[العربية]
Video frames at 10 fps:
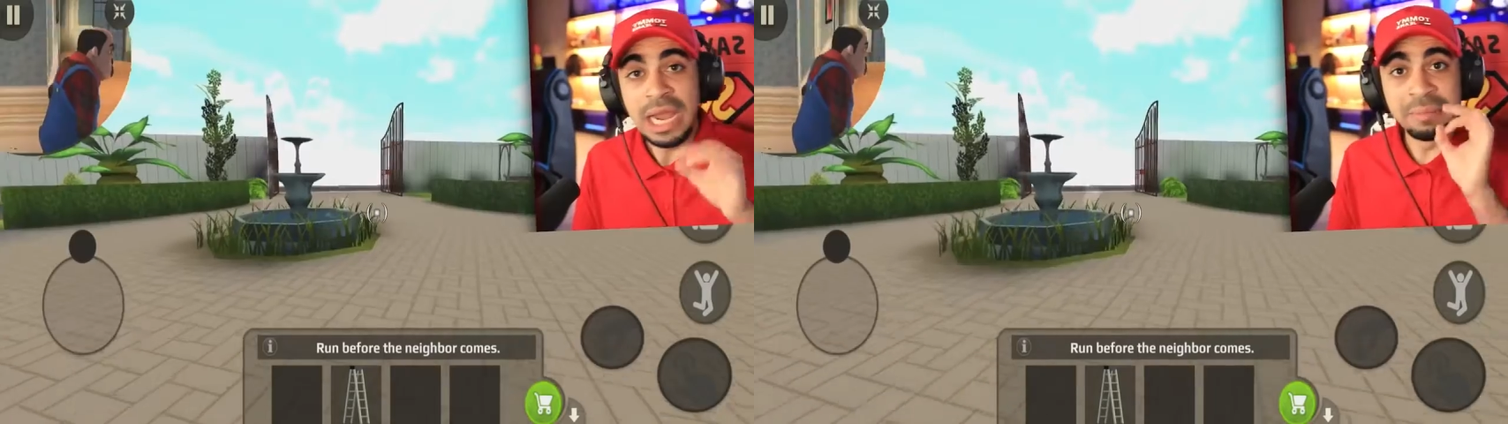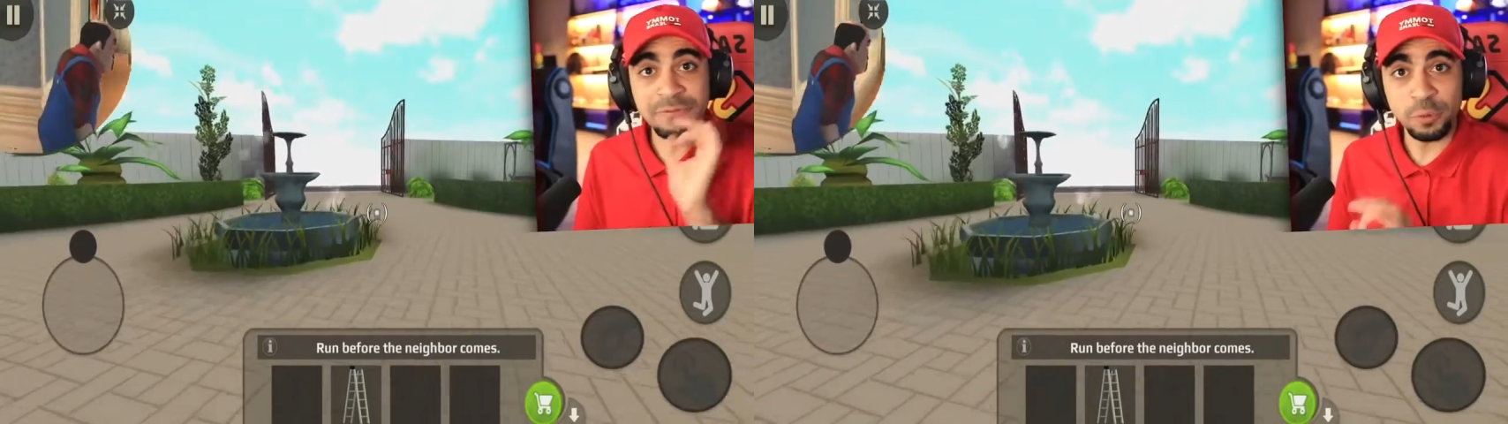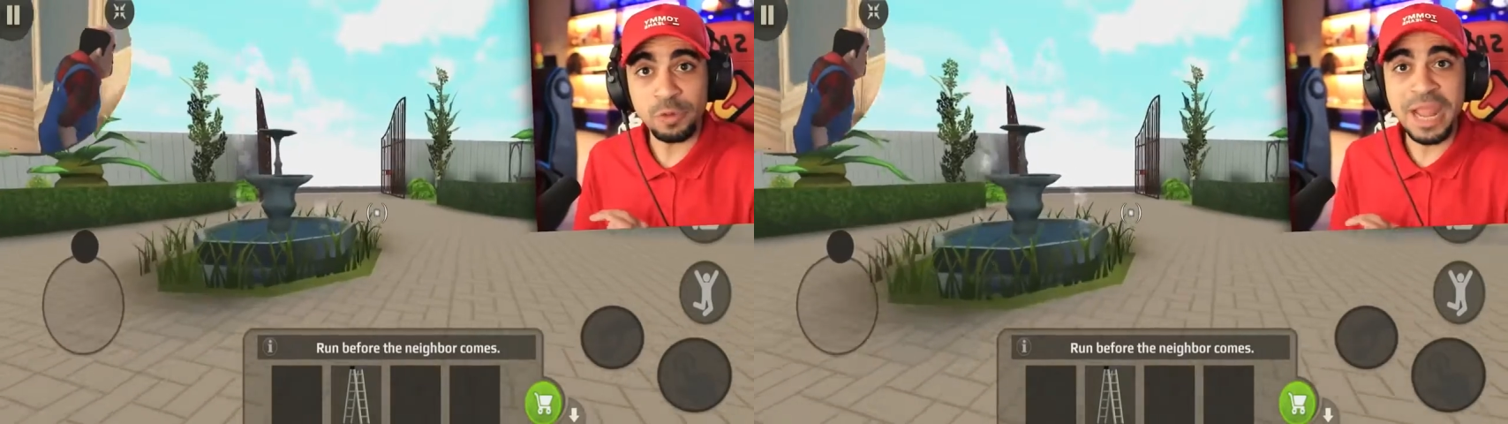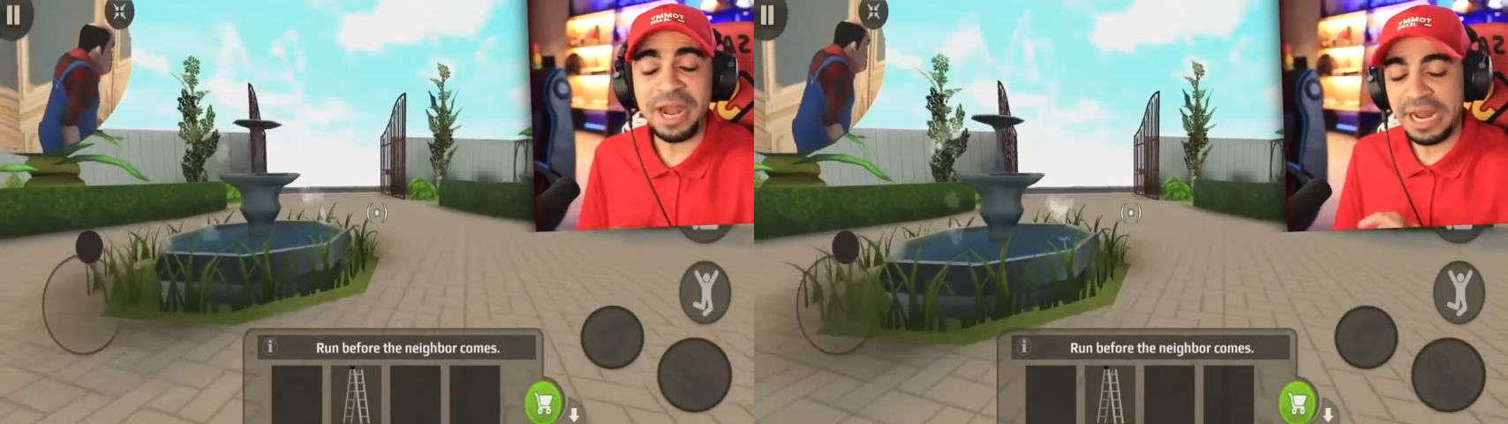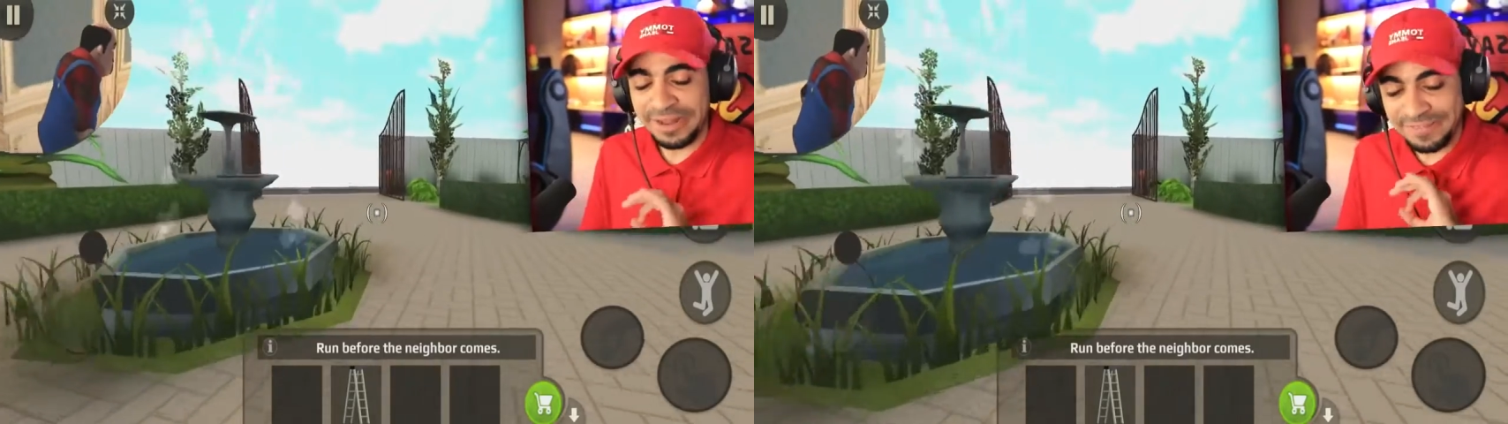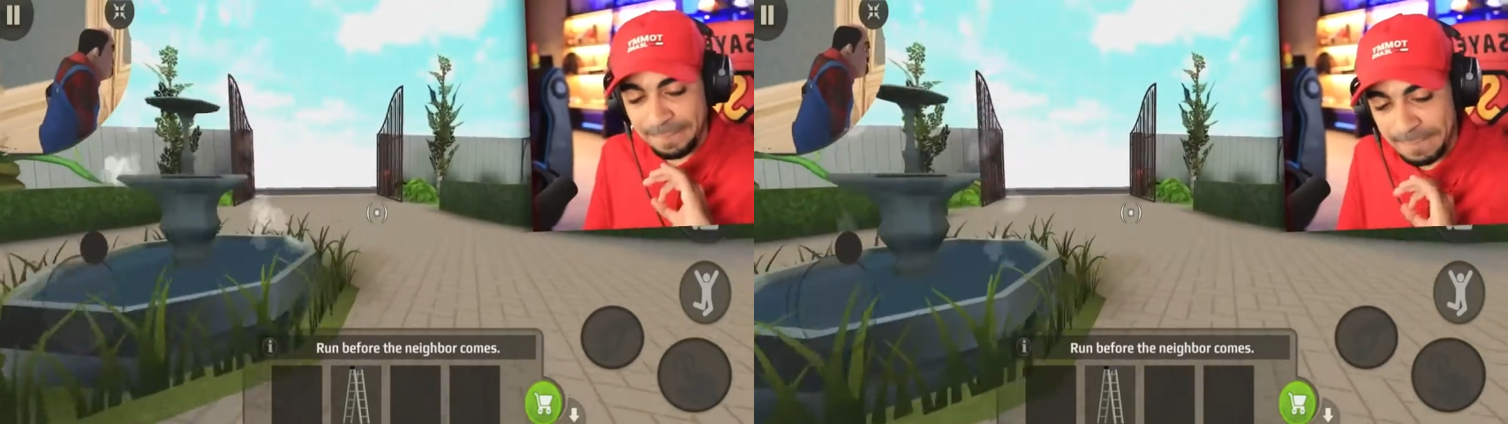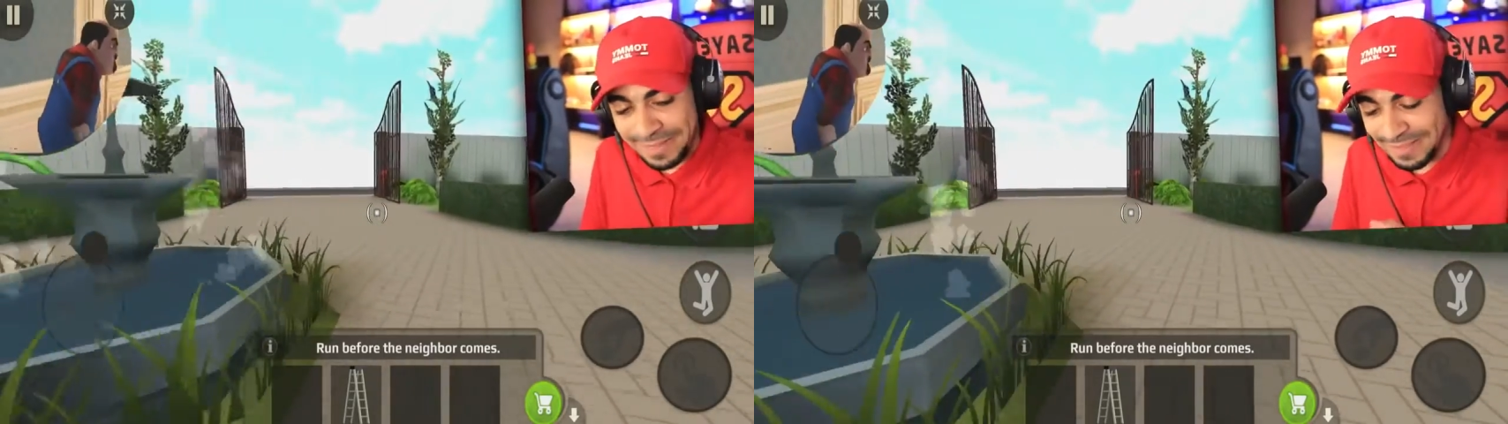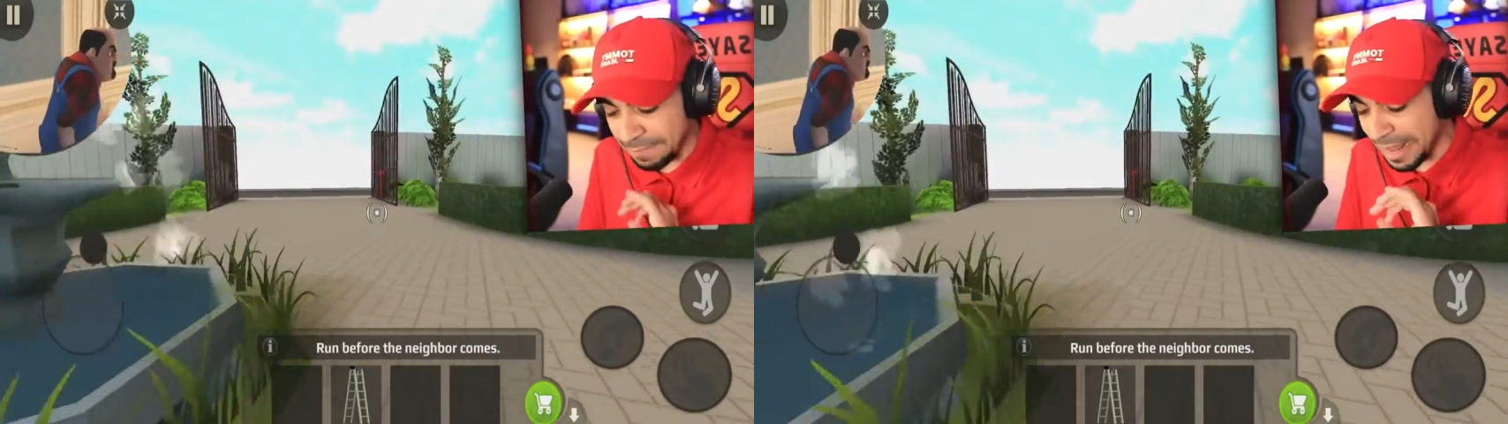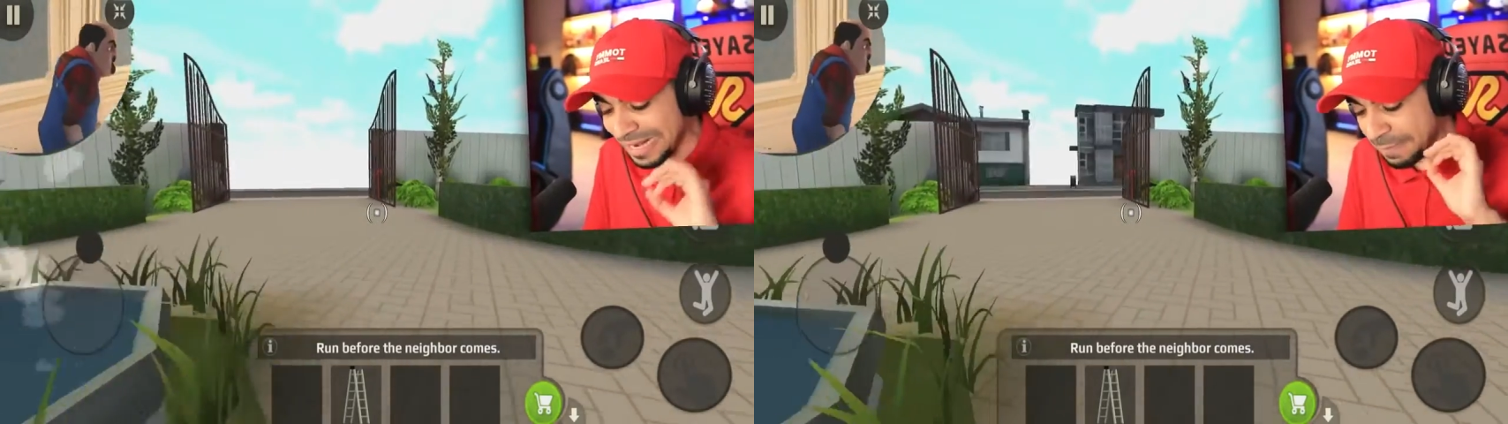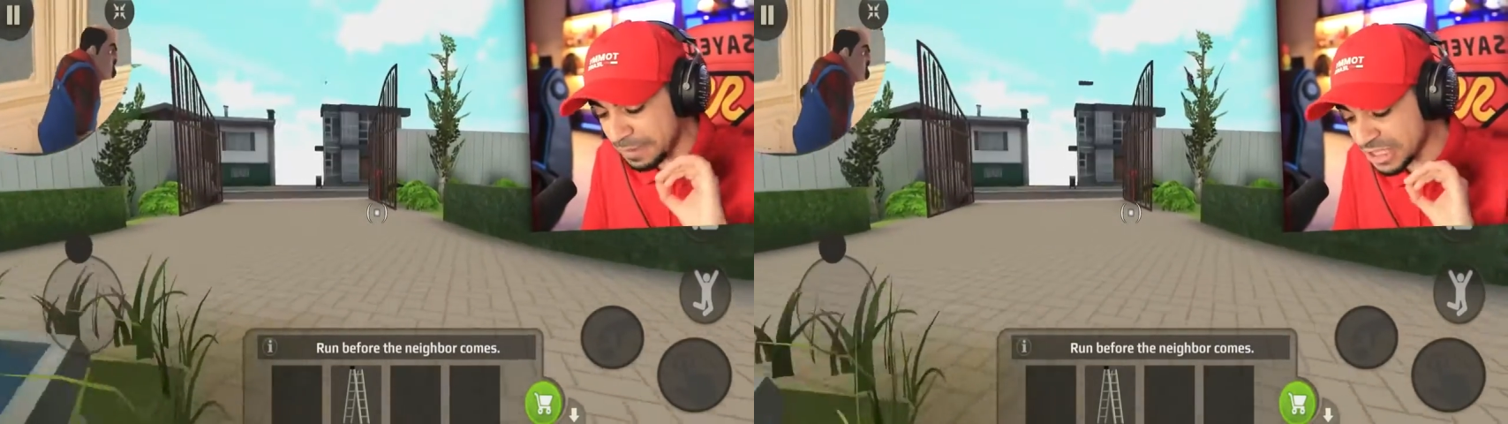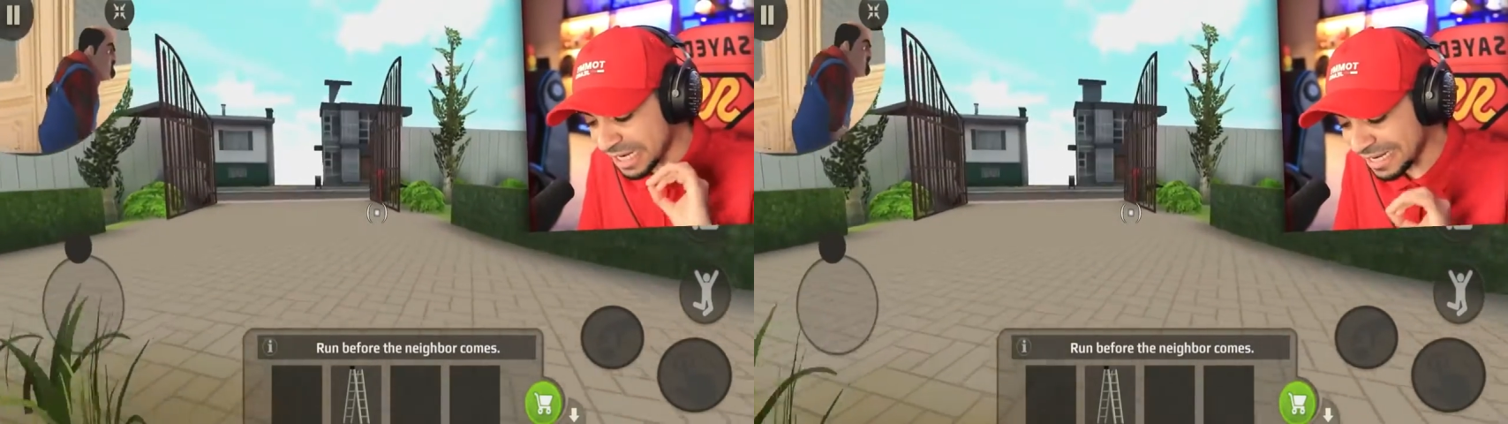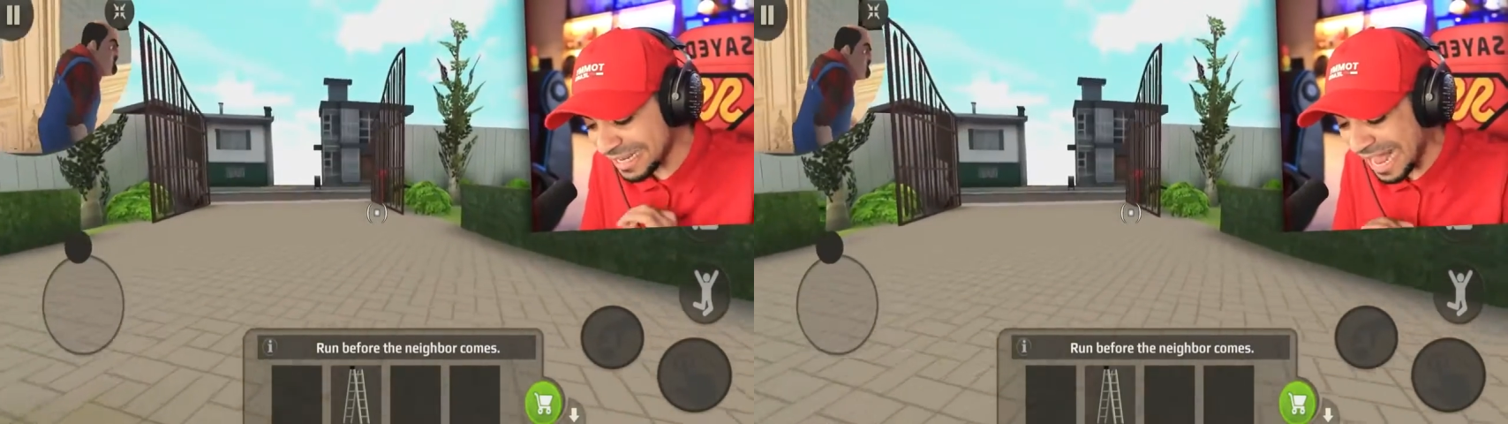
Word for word: المفروض ان احنا الحين ضبطنا المقلب بشكل